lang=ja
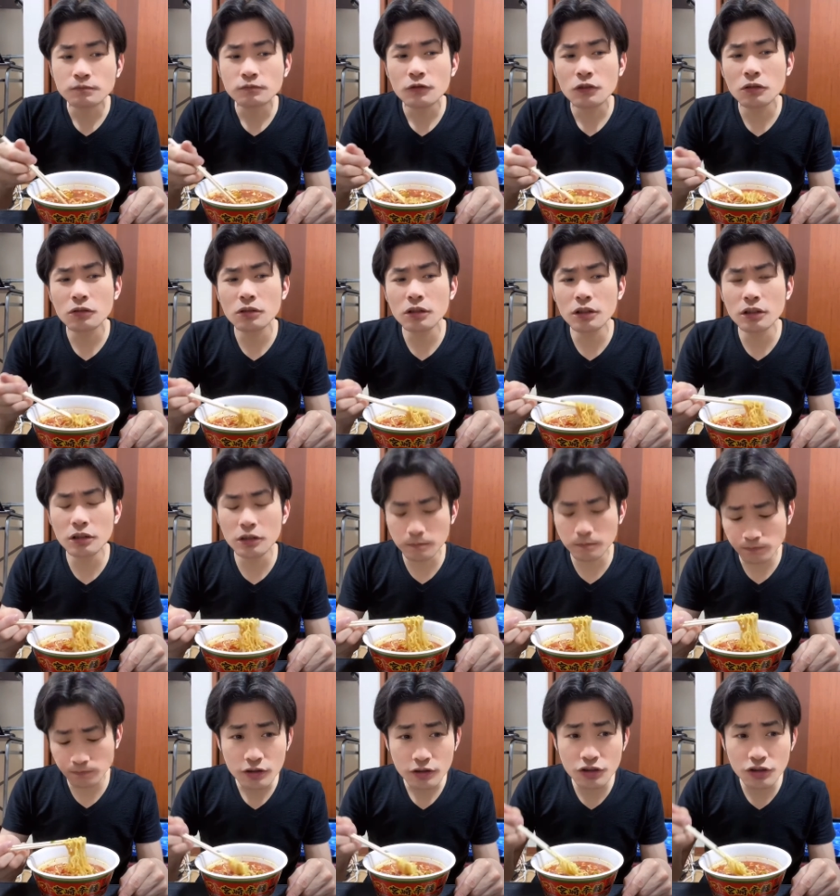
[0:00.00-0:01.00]
これ、
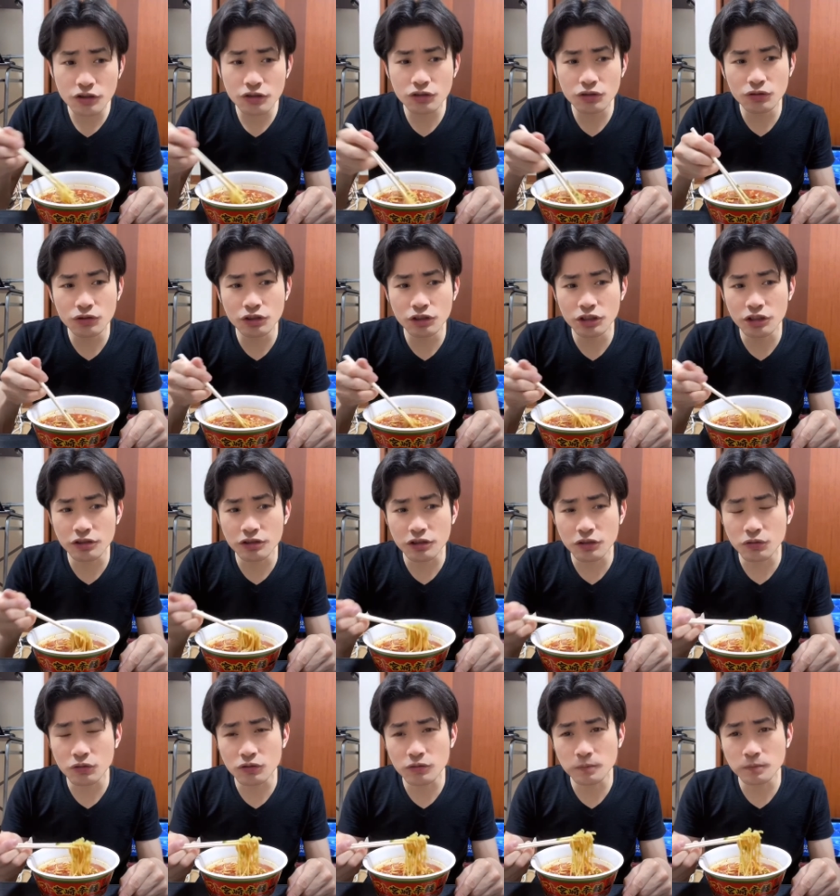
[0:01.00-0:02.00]
新商品なんですけ
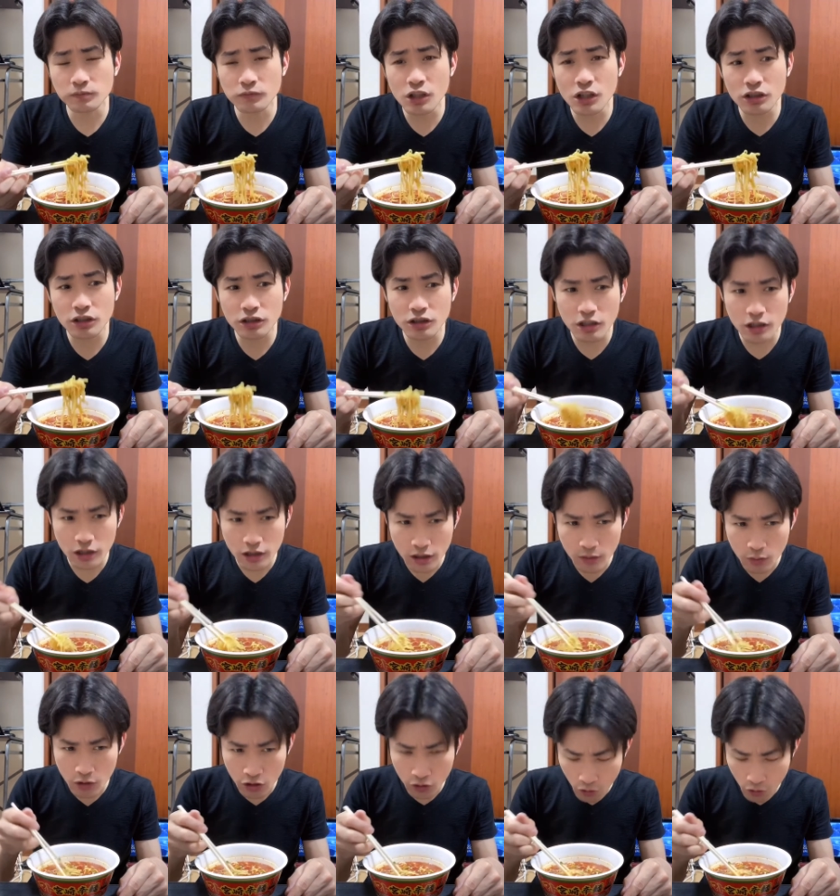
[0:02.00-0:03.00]
ど、宮崎辛
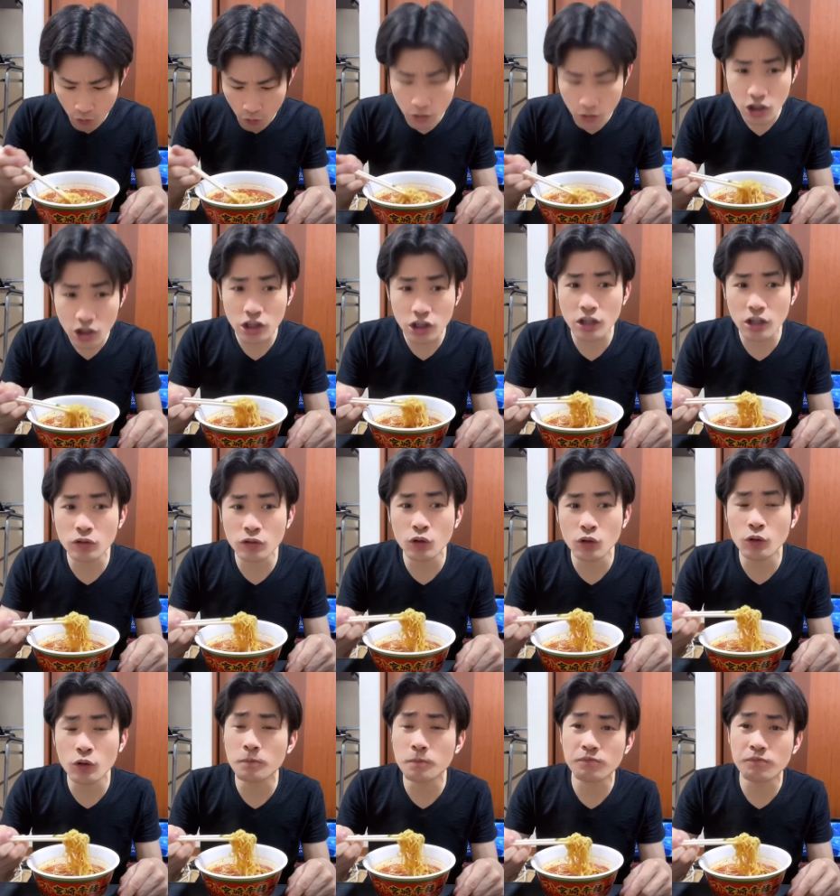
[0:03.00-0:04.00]
麺の名店
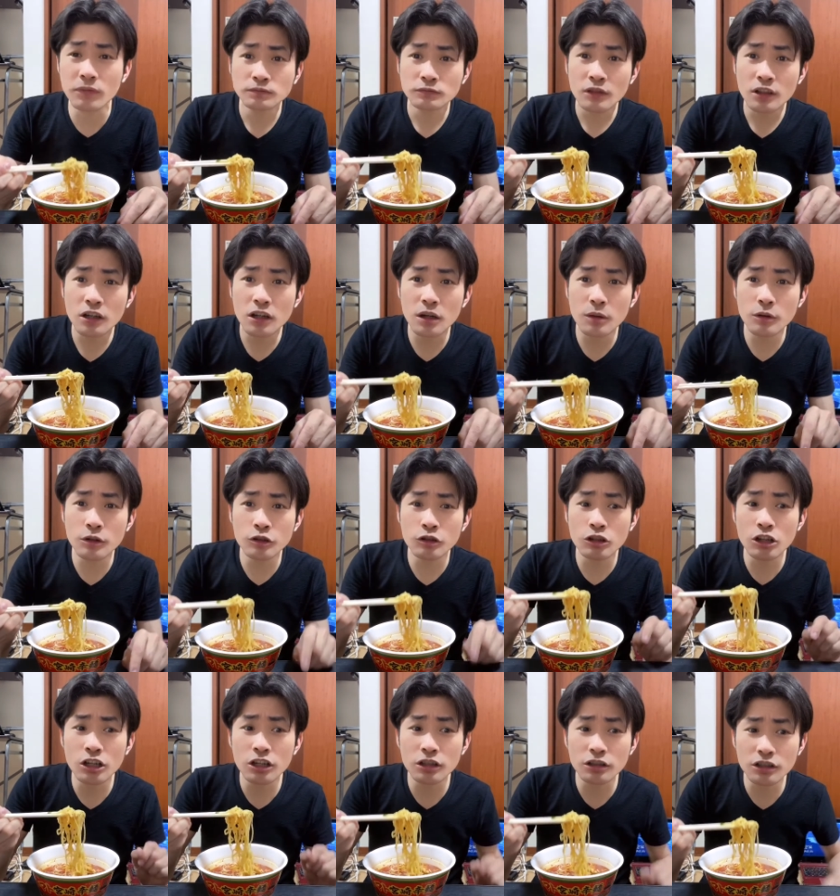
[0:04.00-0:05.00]
の辛麺
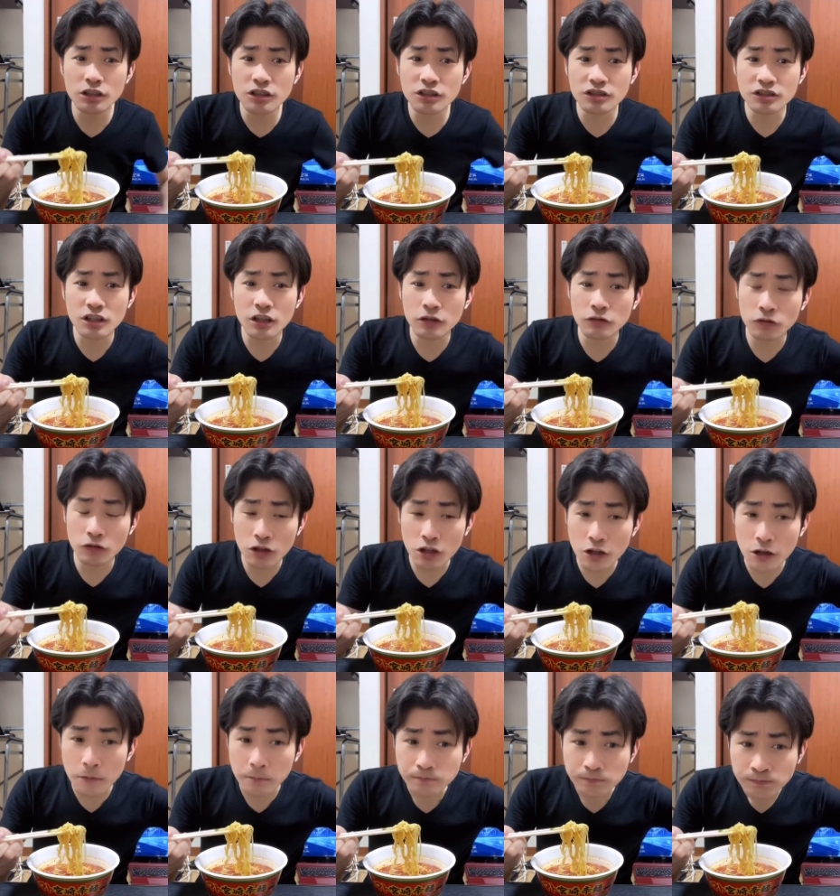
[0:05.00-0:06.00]
屋リンさん
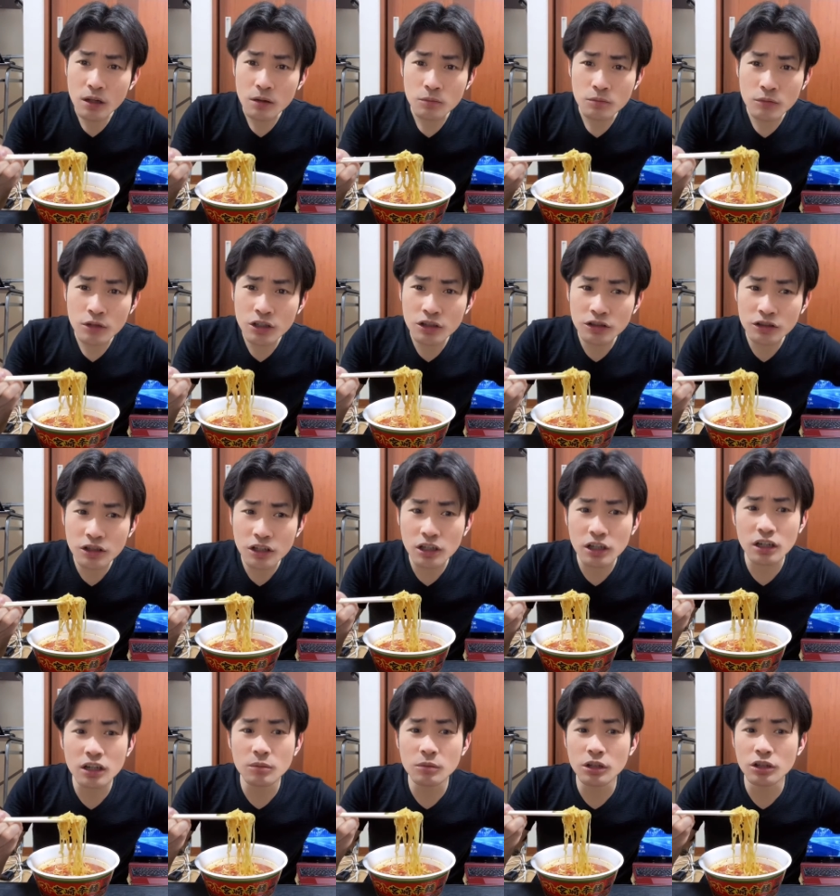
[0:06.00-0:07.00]
で、宮崎
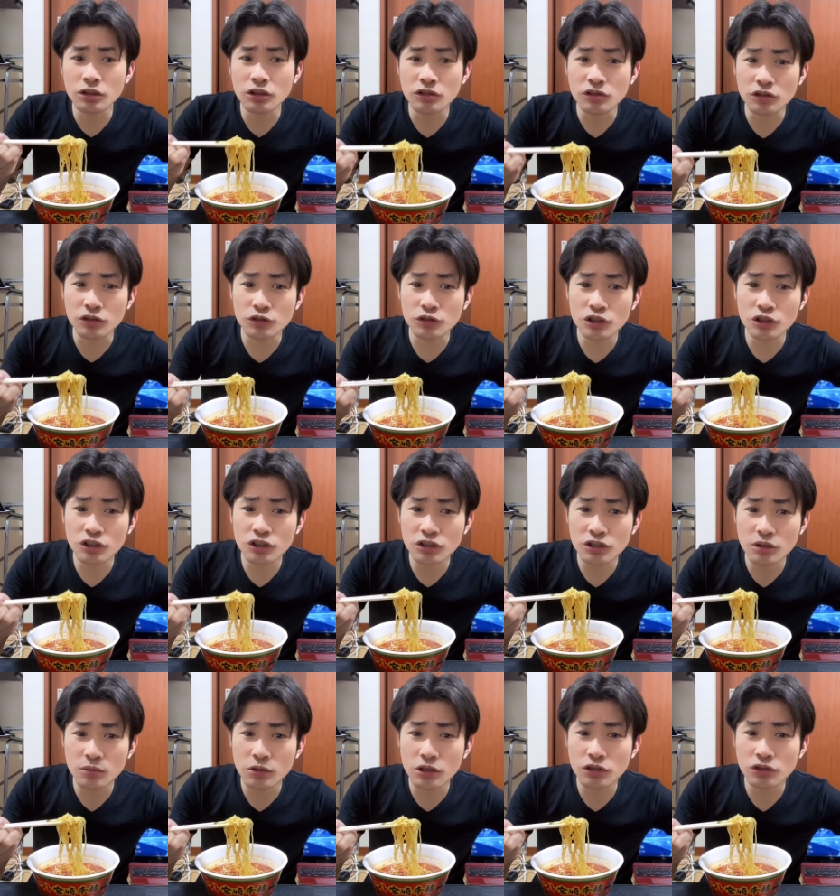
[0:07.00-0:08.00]
辛麺に次ぐ人
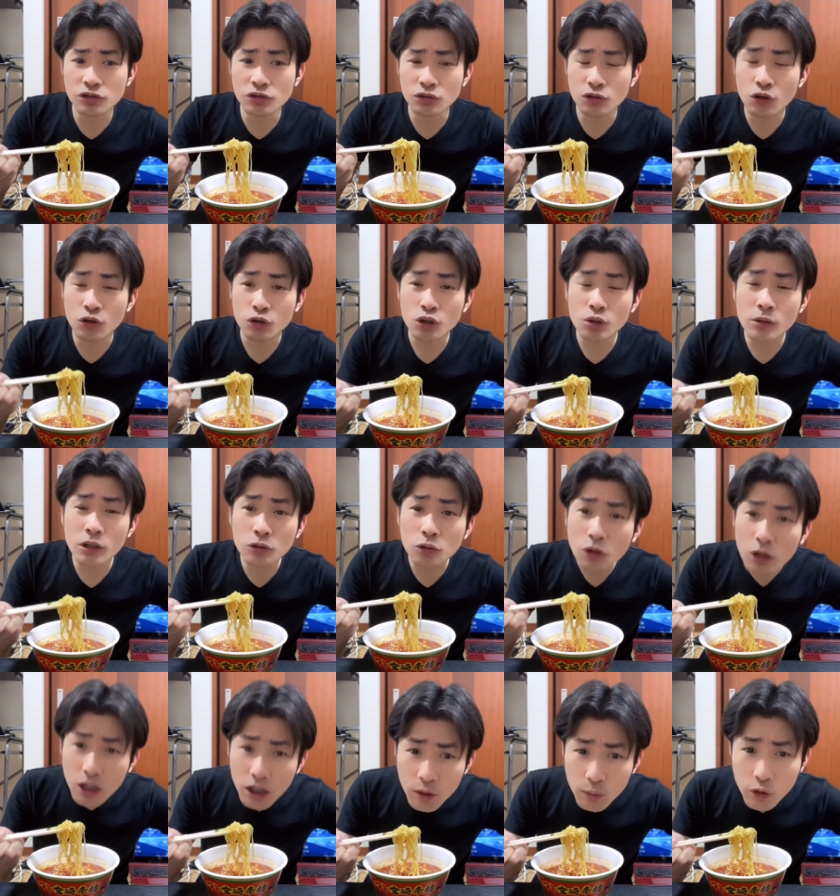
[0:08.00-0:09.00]
気メニューのトマト
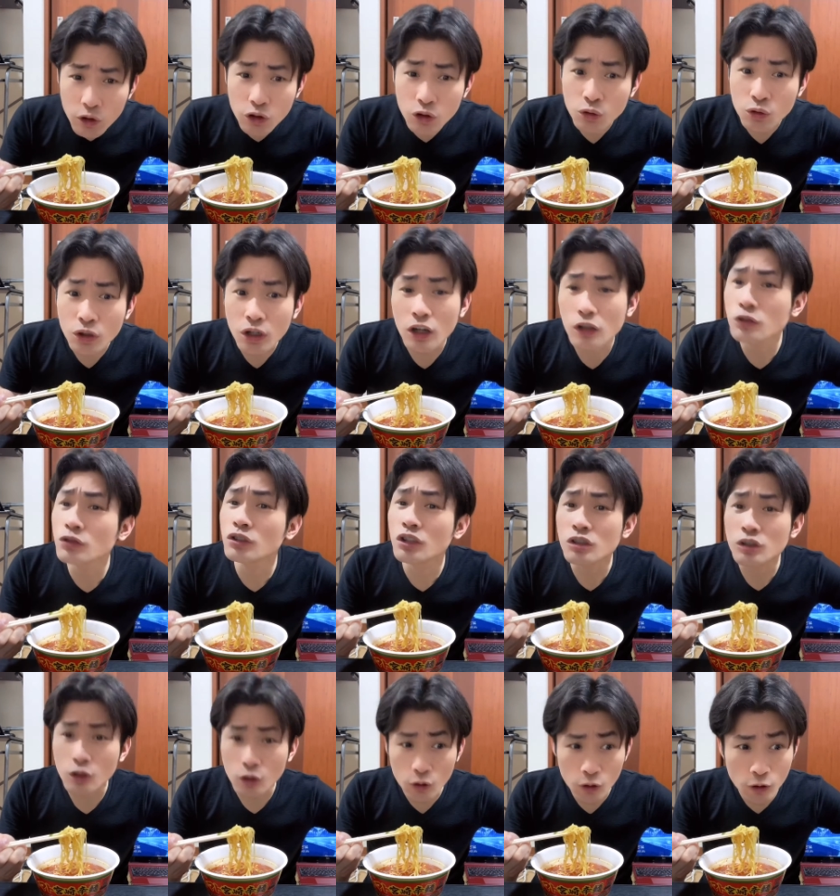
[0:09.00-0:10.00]
辛麺っていうのがあるんです
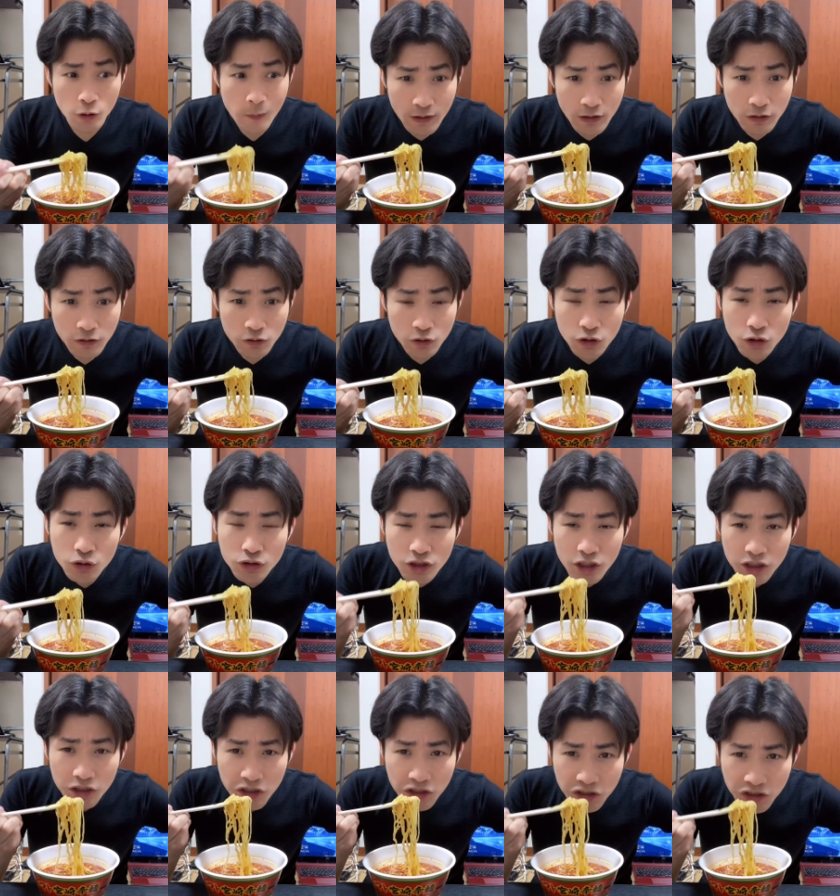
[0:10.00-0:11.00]
けど、それを
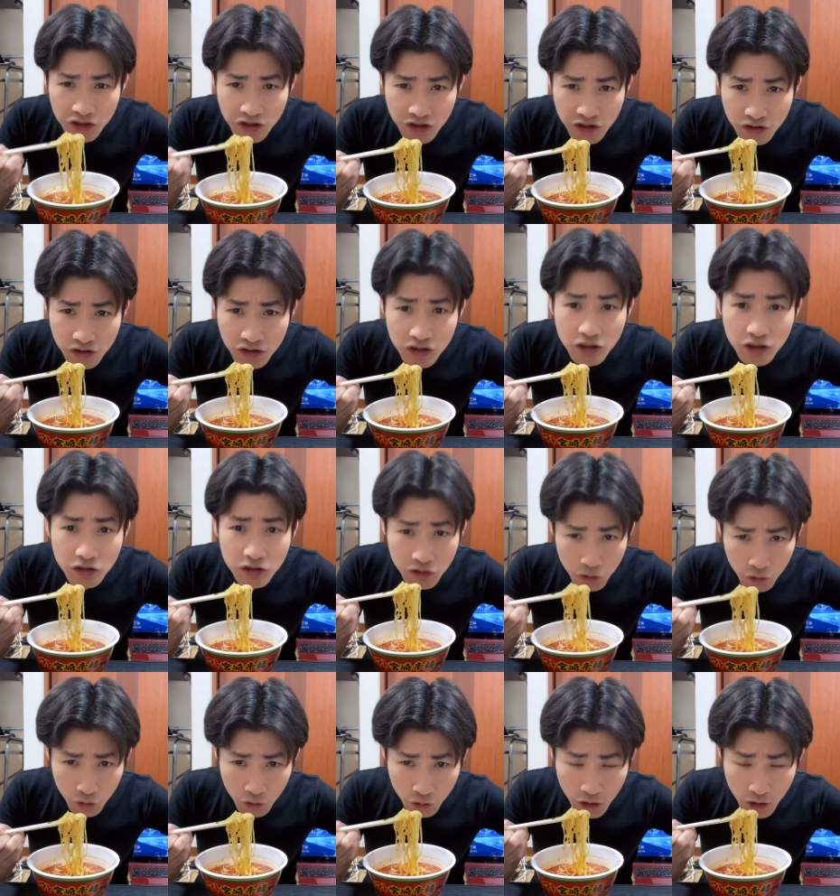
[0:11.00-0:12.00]
再現したんですよ、
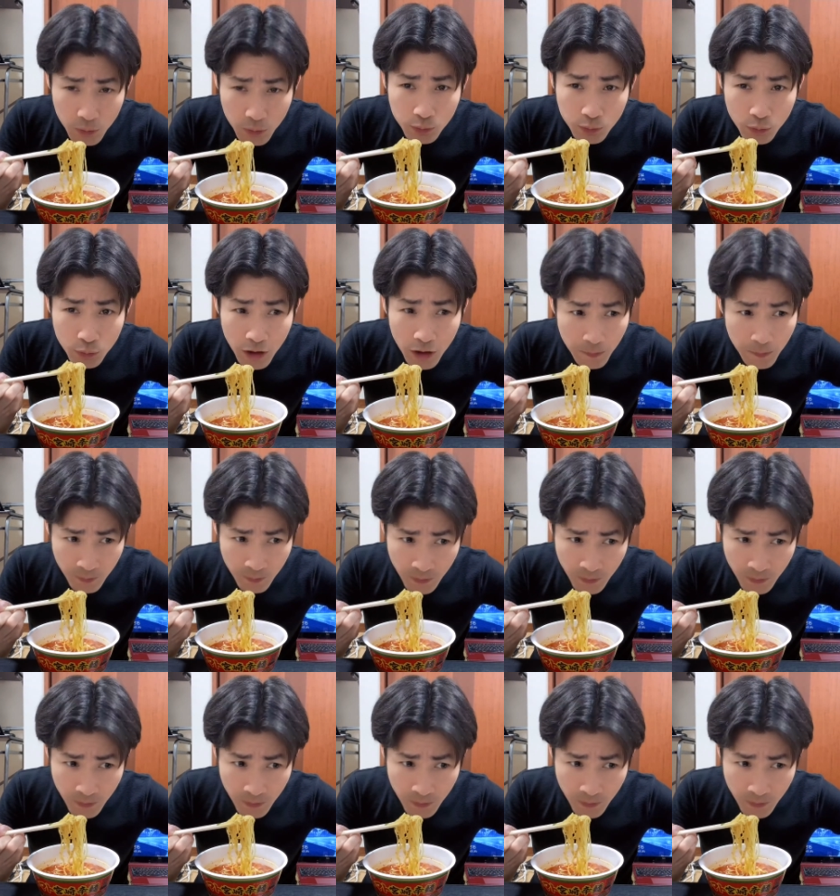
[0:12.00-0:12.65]
このカップ麺。